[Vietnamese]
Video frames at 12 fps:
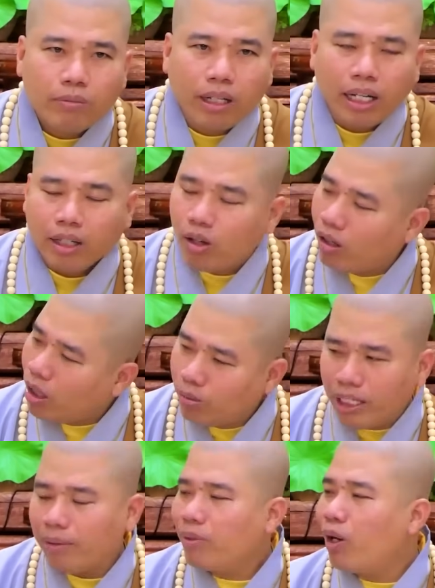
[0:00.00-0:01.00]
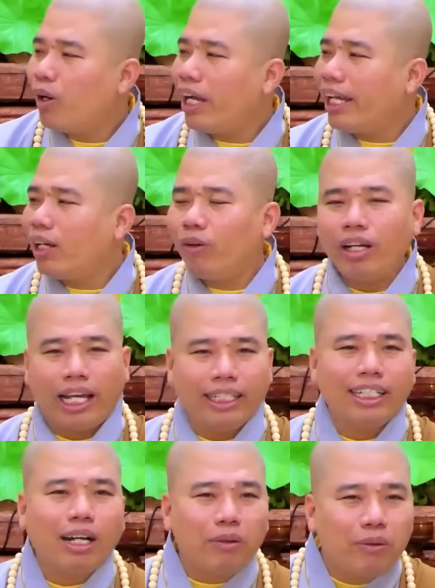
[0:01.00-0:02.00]
mà con không dám ho hé nói lại
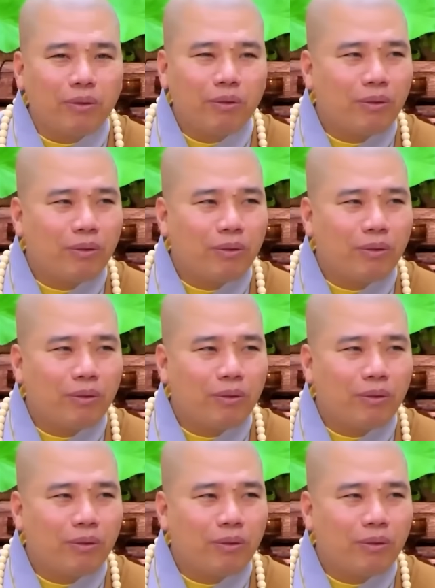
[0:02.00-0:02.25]
một cái.